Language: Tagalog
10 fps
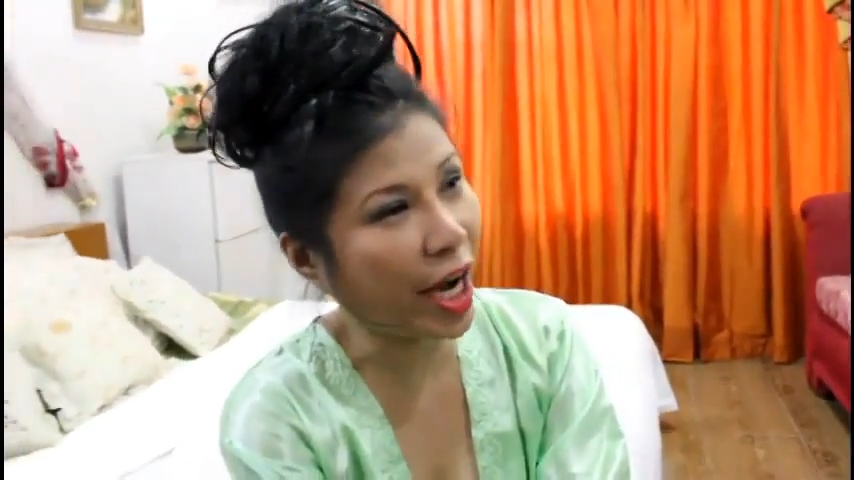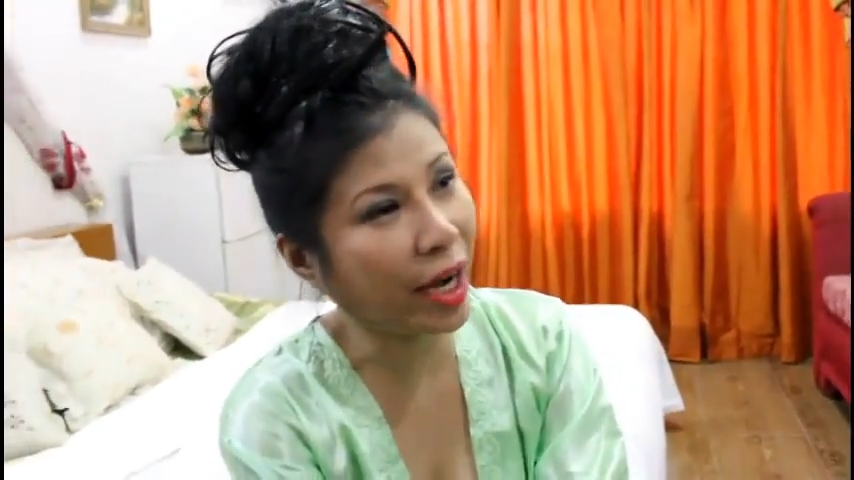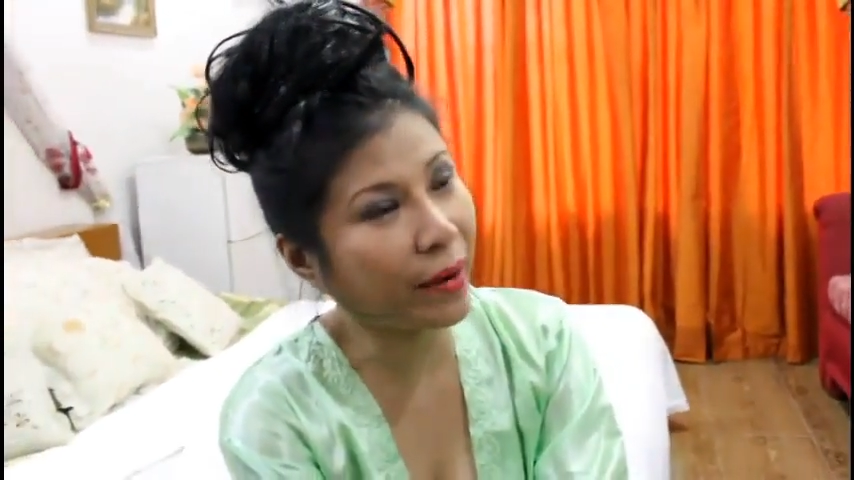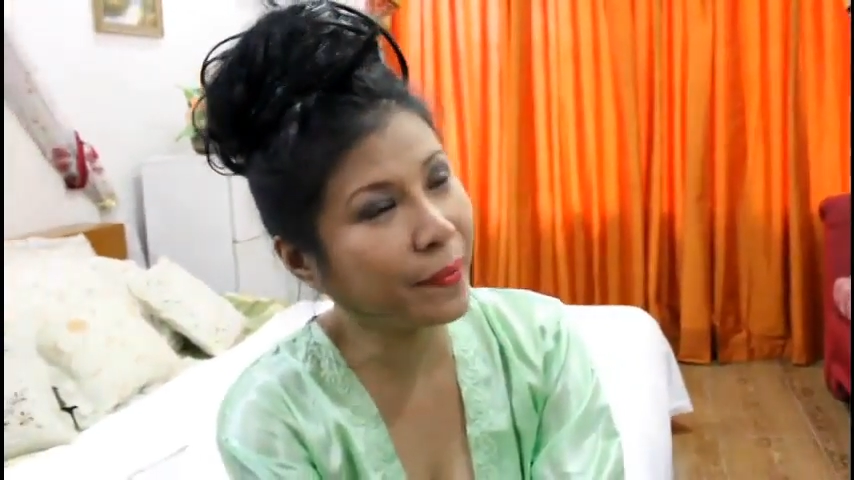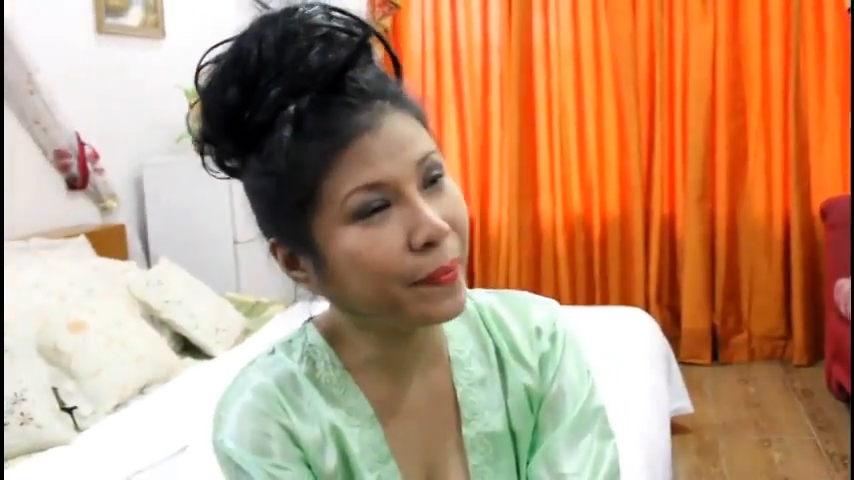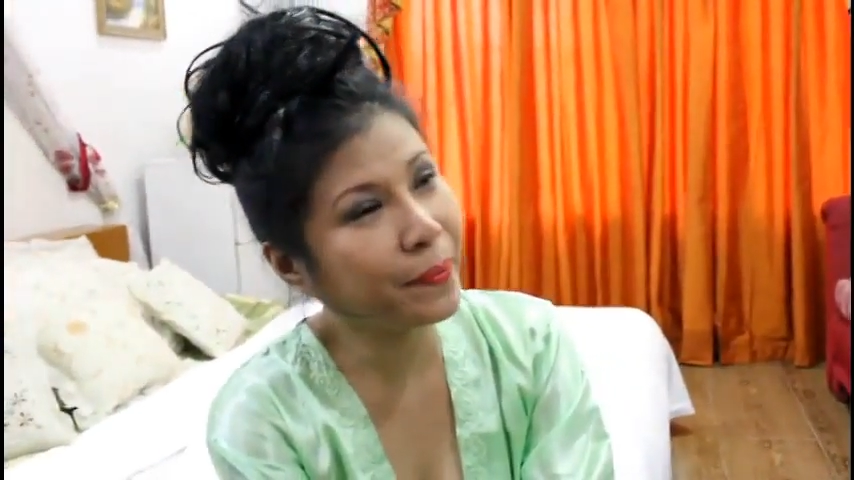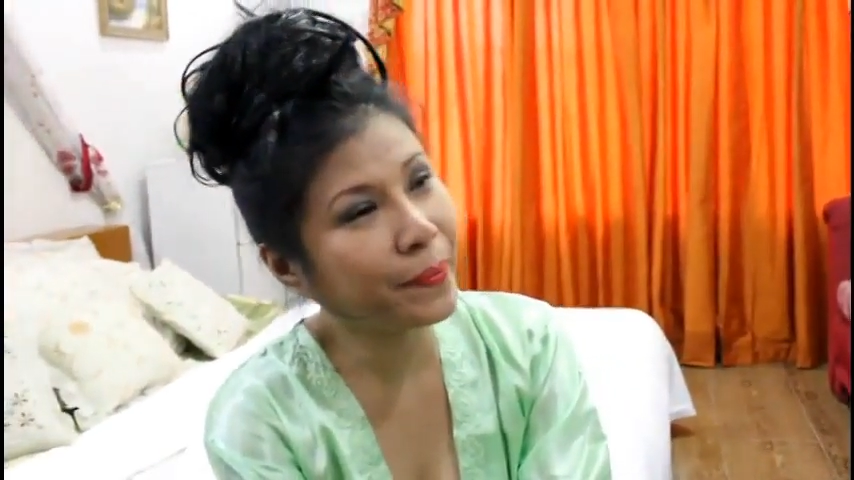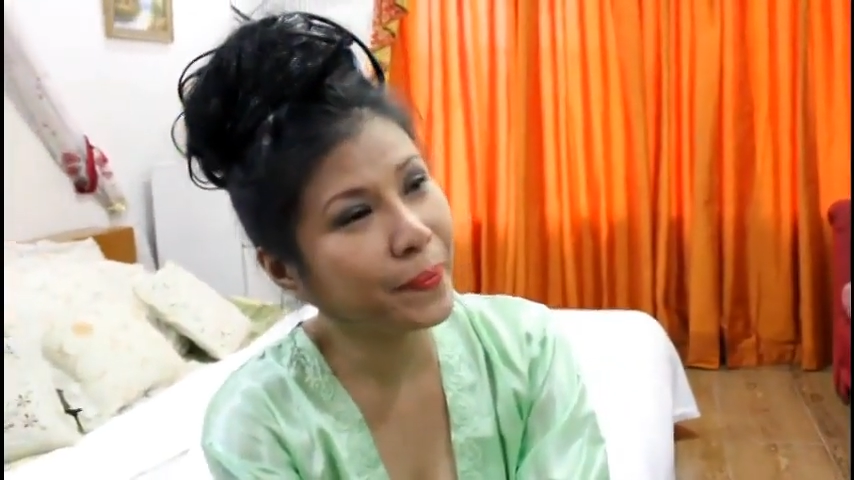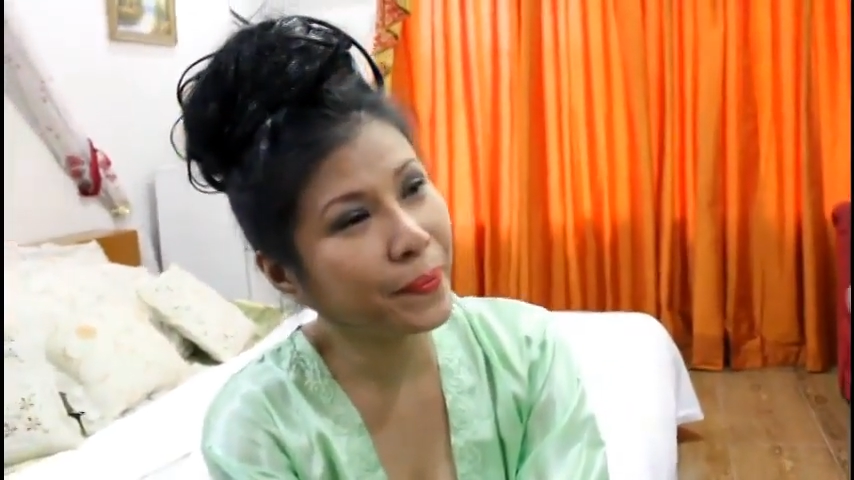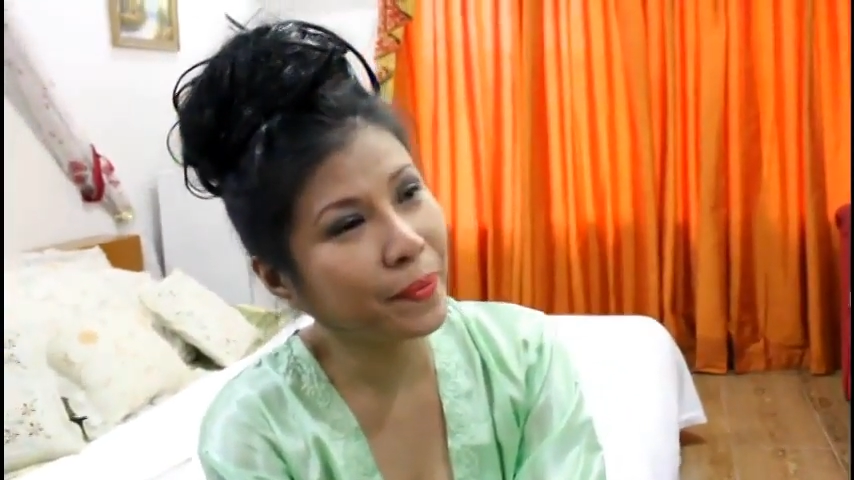
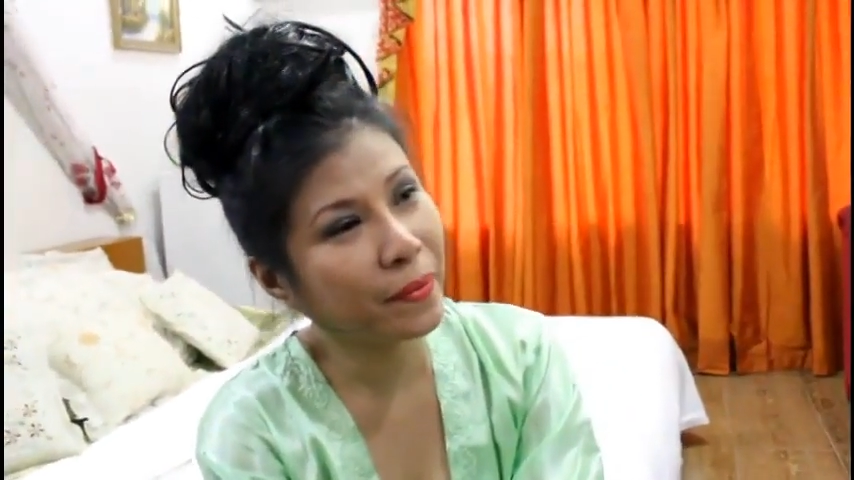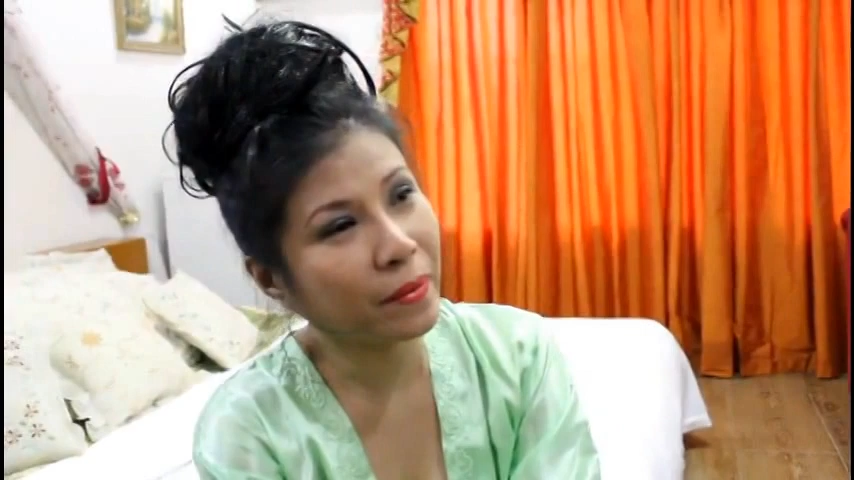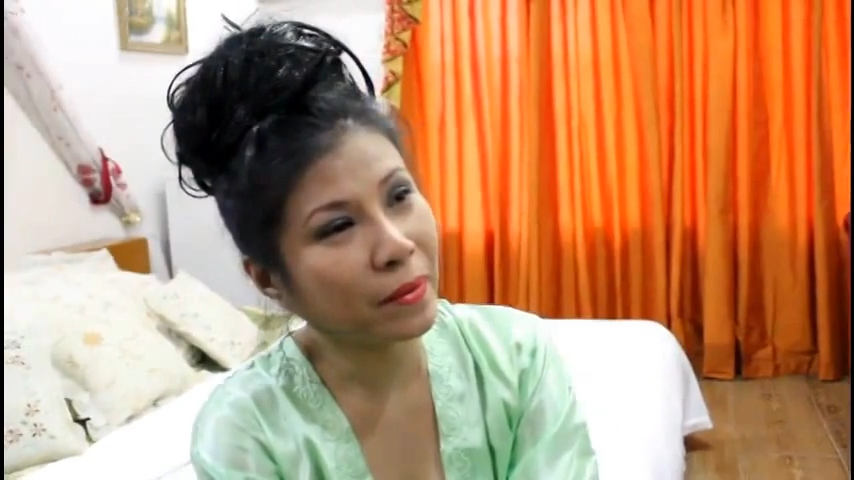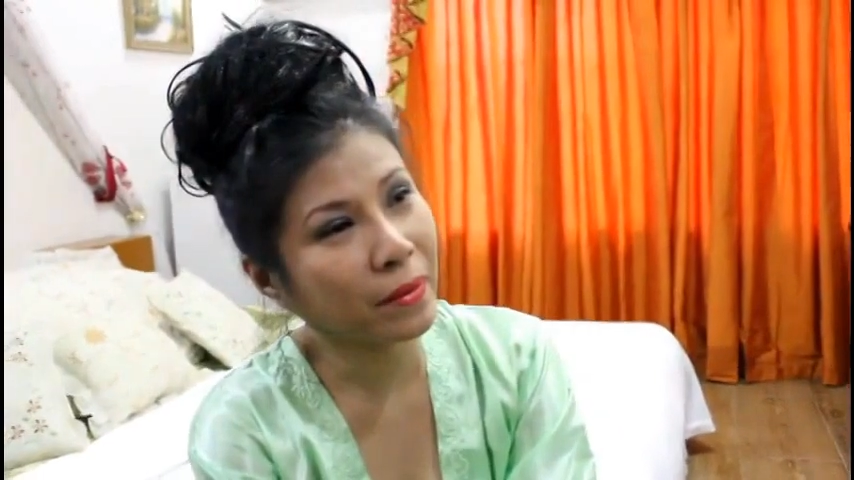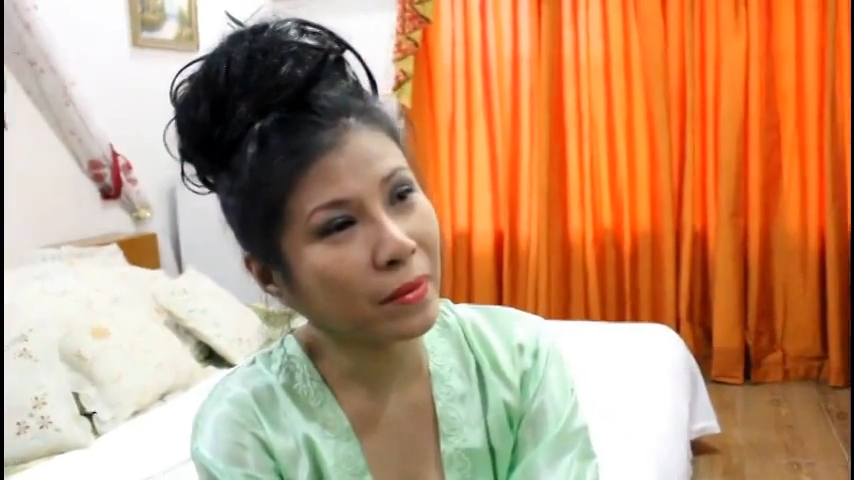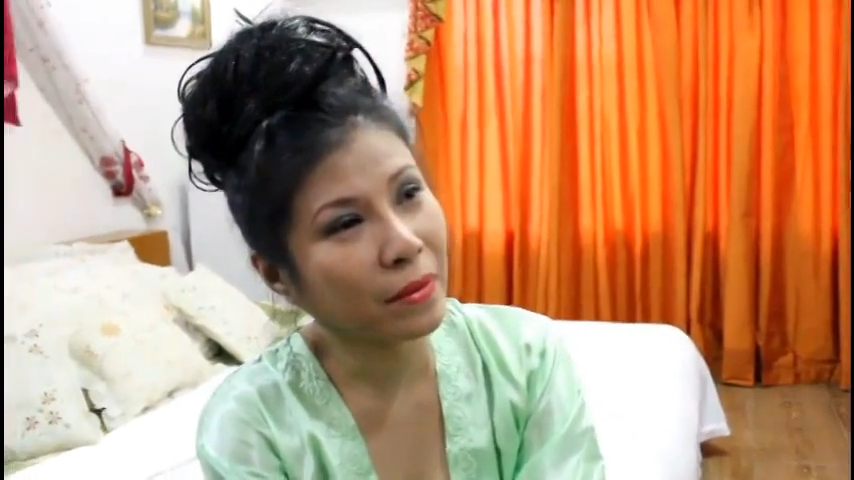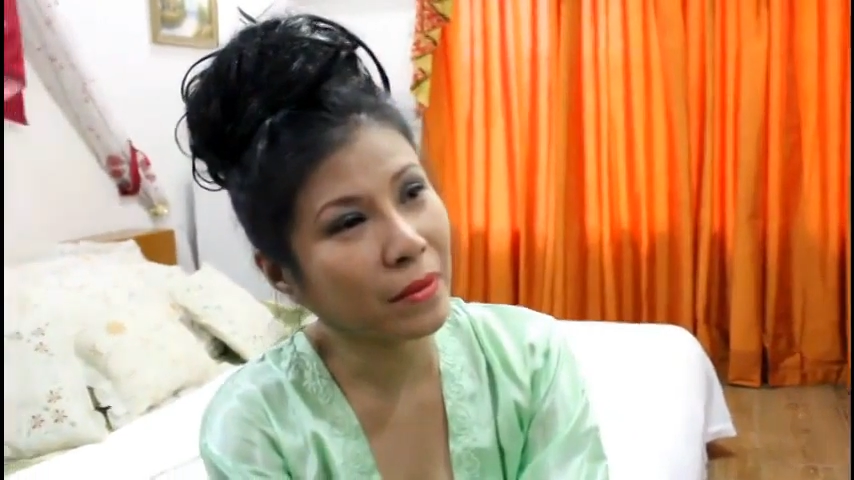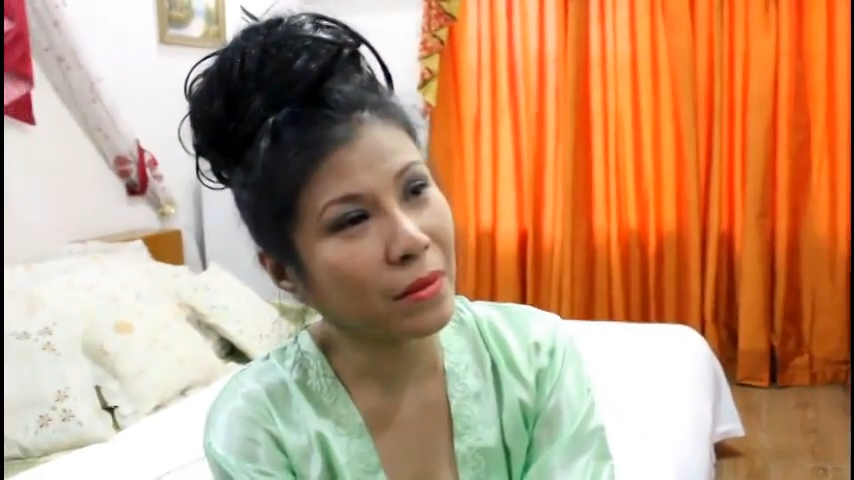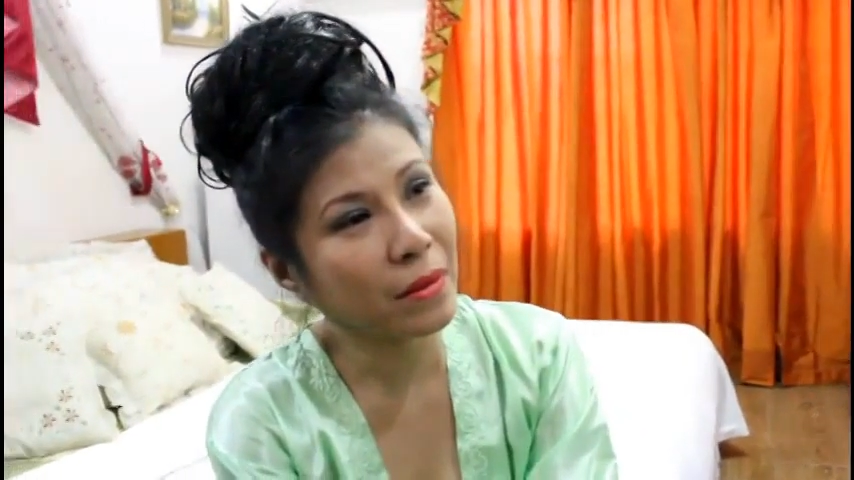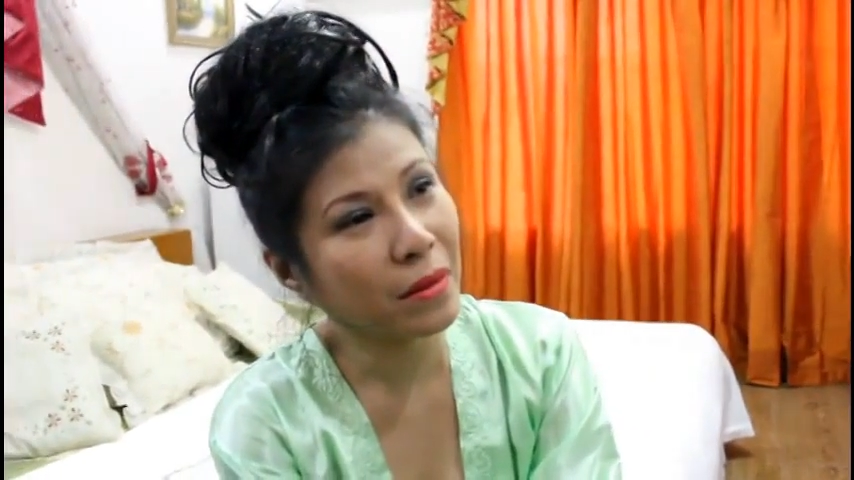99% or
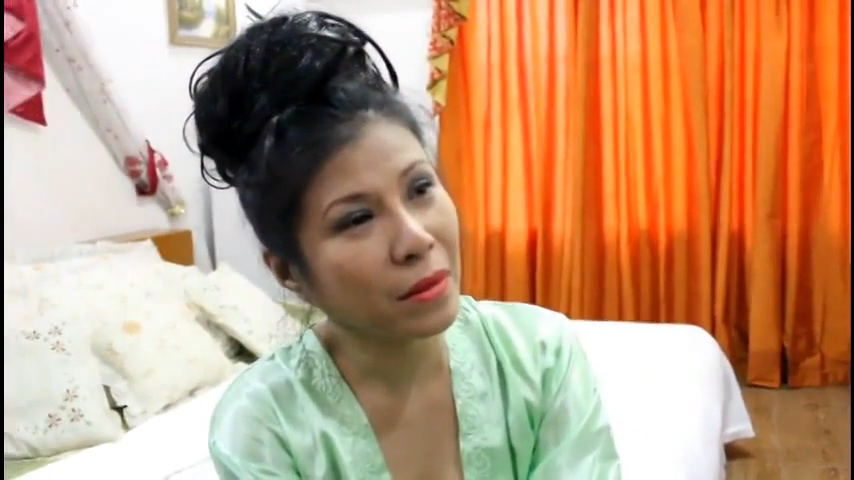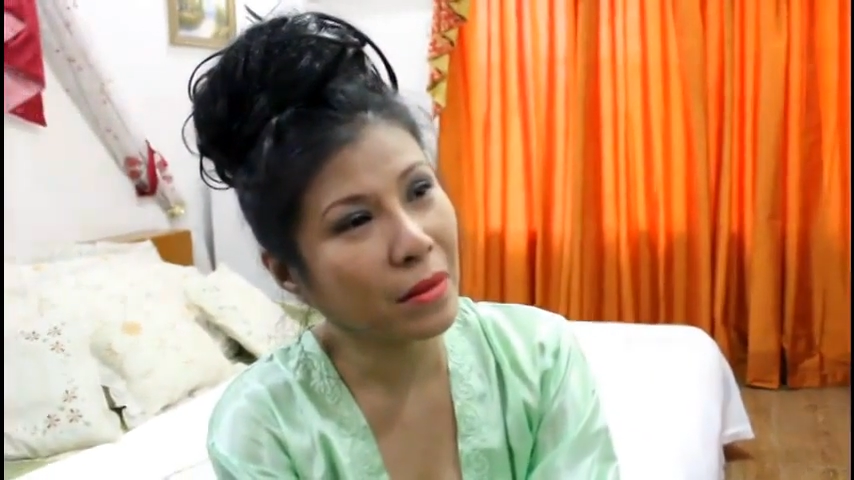90% or